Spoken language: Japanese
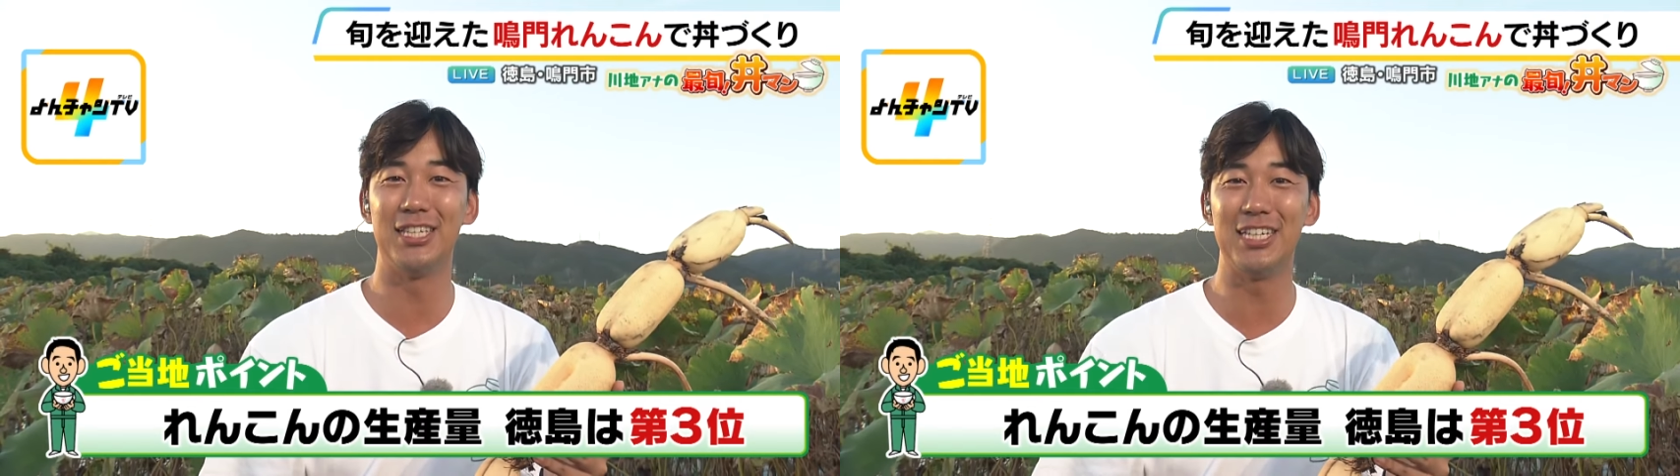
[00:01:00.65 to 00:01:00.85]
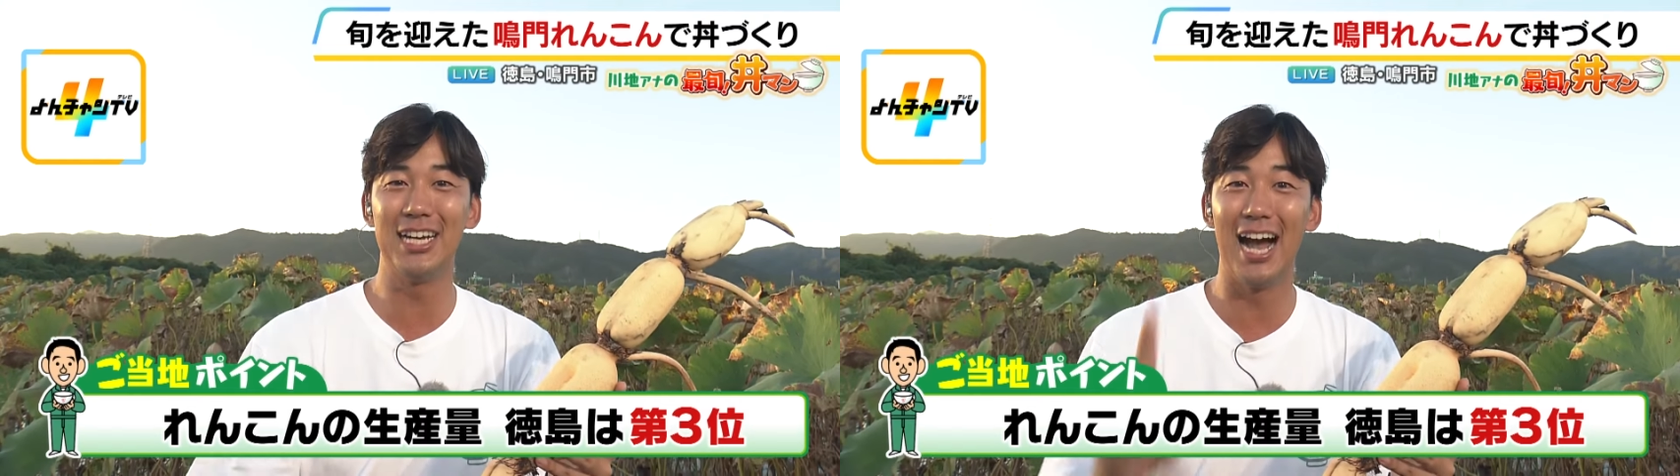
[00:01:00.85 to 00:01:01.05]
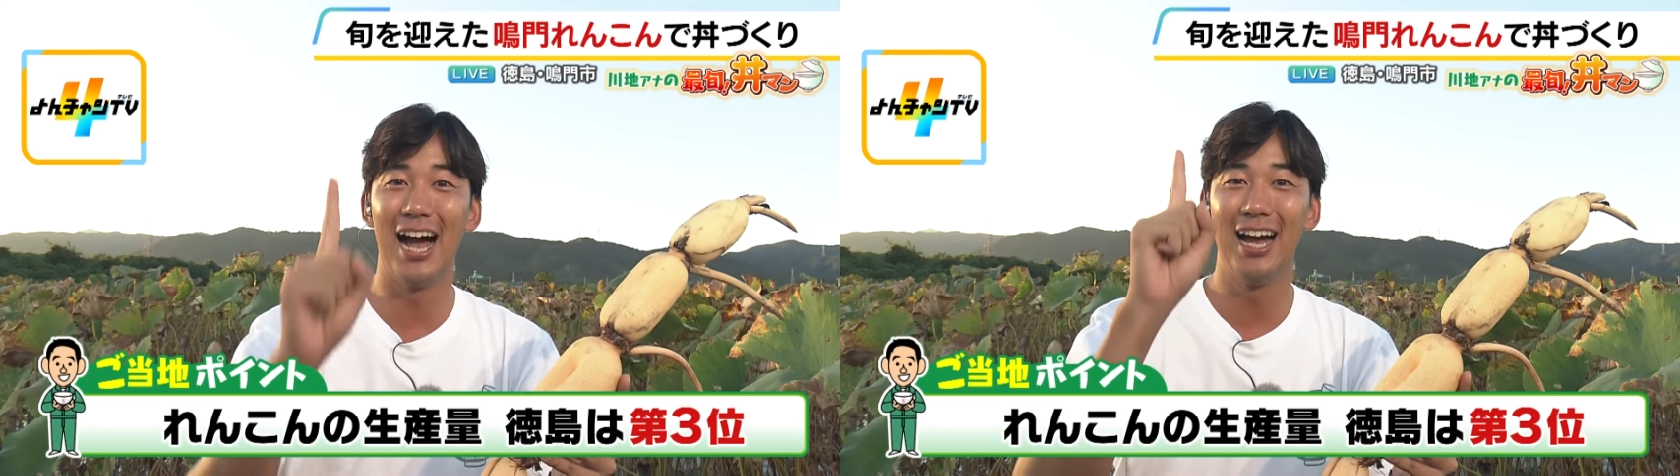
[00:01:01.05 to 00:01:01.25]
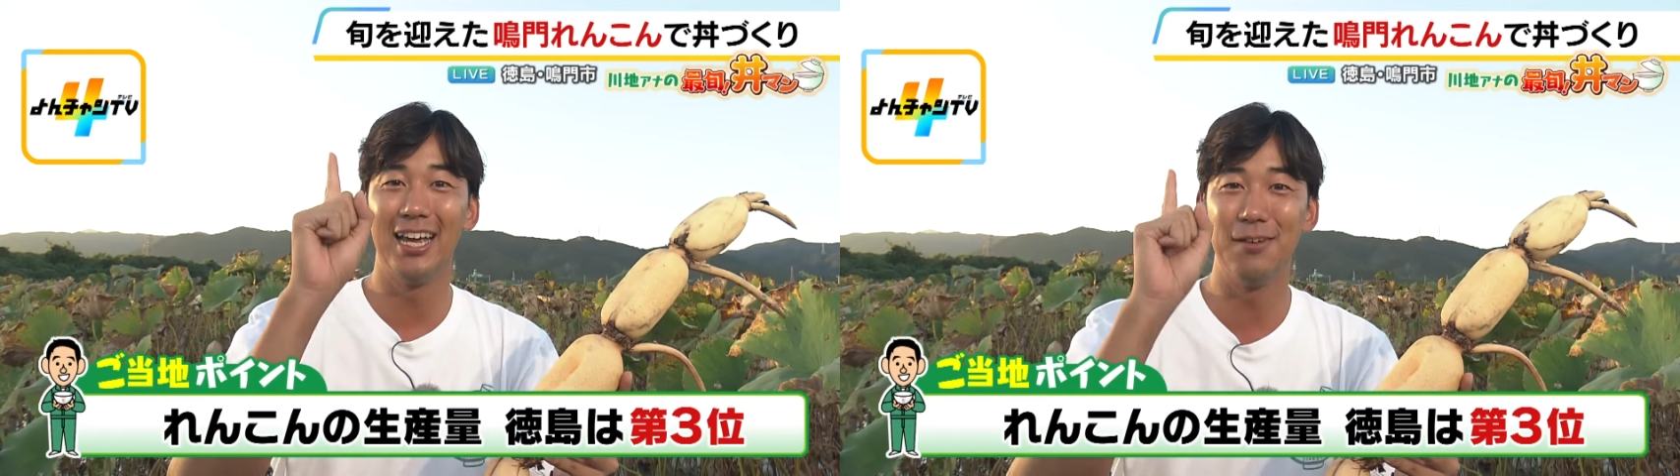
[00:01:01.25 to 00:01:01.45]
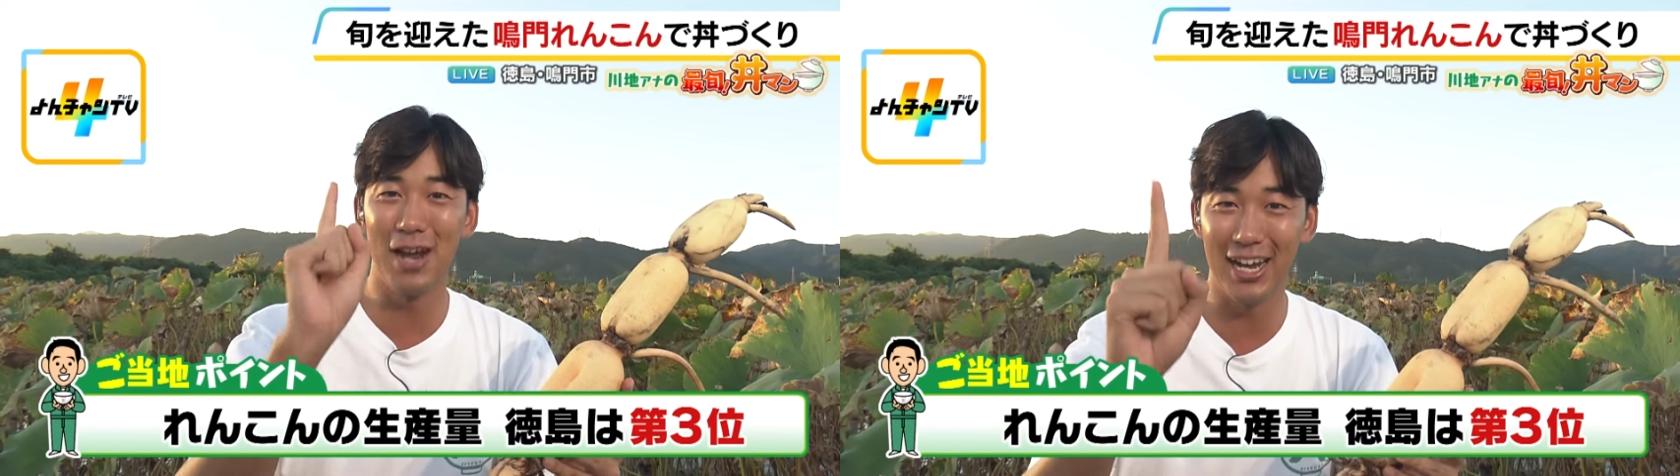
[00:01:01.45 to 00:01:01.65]
1位が
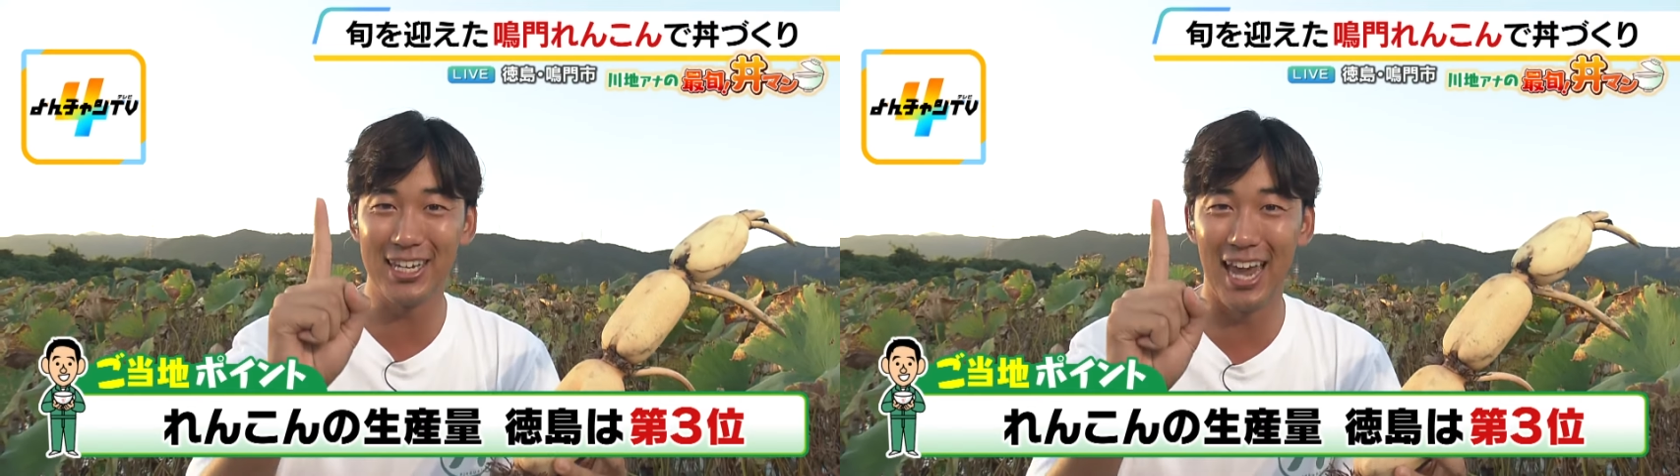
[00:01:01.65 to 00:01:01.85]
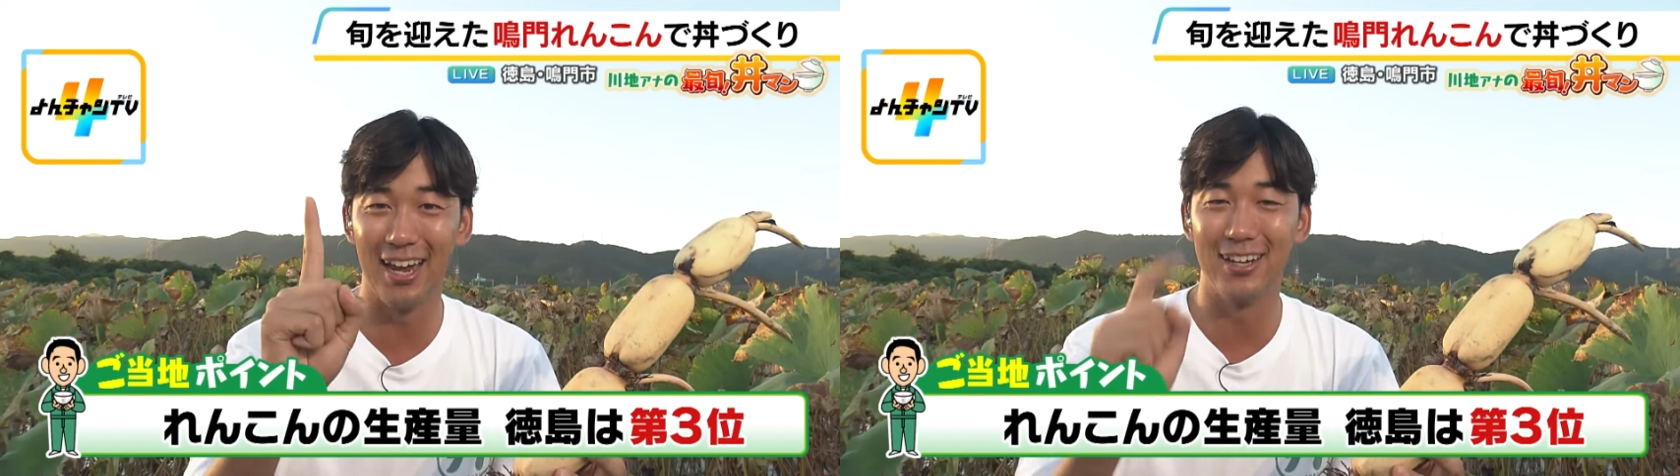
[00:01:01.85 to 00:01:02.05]
茨城県、